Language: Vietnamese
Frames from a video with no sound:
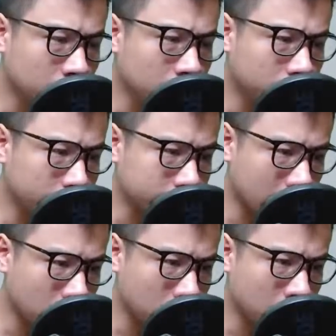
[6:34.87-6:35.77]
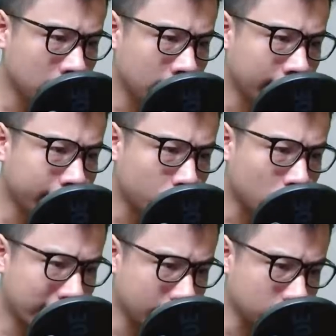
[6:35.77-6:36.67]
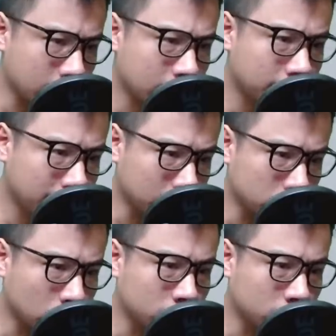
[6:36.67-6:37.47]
Không biết vì sao, hắn lại có cảm giác Lâm Động